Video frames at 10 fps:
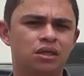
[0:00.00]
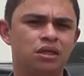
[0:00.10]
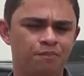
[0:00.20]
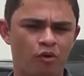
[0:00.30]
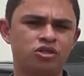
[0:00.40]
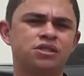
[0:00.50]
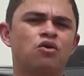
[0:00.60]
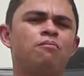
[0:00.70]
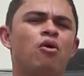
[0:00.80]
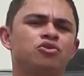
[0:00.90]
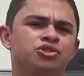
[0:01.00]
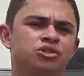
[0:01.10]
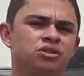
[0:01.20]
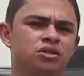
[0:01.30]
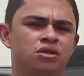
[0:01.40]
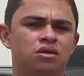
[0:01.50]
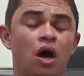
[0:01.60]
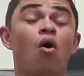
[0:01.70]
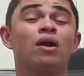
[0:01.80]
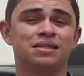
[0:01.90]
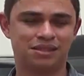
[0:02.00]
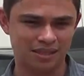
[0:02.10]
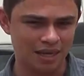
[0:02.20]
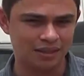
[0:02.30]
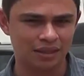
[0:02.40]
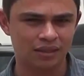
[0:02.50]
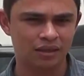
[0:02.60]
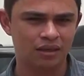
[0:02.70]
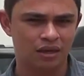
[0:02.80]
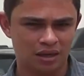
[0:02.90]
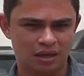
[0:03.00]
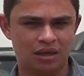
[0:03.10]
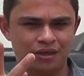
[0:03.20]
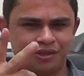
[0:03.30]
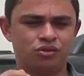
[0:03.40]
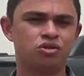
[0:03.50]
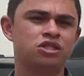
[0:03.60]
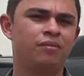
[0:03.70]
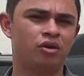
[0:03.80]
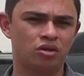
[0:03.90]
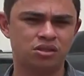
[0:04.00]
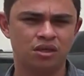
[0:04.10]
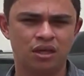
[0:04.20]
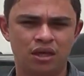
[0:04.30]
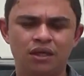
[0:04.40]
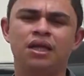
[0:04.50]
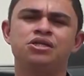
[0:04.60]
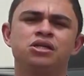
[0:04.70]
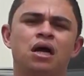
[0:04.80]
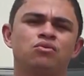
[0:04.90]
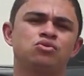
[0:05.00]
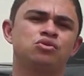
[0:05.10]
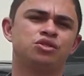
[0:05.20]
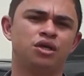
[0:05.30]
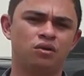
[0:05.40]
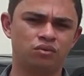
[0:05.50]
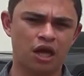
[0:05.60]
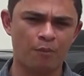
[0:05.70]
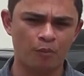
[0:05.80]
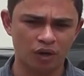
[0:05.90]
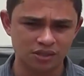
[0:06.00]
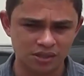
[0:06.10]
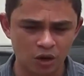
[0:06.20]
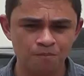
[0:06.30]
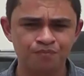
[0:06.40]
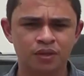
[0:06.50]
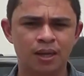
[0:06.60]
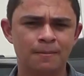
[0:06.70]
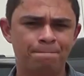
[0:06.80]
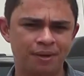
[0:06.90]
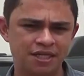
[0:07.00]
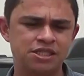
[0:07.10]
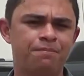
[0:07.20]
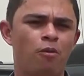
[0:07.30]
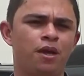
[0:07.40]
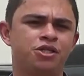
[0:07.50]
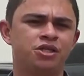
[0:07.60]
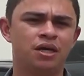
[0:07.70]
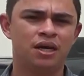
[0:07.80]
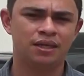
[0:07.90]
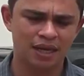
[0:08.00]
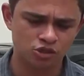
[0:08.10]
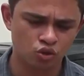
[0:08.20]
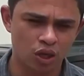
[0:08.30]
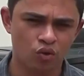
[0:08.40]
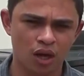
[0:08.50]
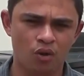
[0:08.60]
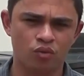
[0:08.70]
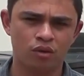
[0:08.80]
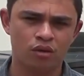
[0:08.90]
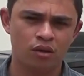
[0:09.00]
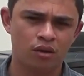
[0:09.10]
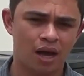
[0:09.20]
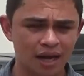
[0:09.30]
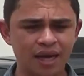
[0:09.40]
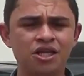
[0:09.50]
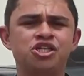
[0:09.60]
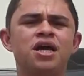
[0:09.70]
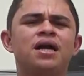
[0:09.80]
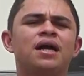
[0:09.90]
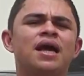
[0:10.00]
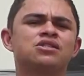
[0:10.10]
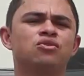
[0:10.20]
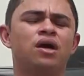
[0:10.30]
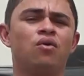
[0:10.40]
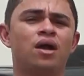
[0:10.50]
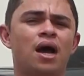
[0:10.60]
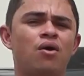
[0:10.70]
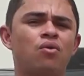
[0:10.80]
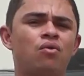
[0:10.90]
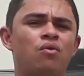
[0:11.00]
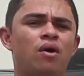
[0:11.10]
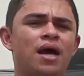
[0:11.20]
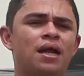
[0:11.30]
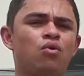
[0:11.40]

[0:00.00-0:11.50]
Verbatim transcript: e pode dar o bote na hora certa As dois criminosos que tem tirado o sossego da população, principalmente na zona rural. Há quem diga que a zona rural era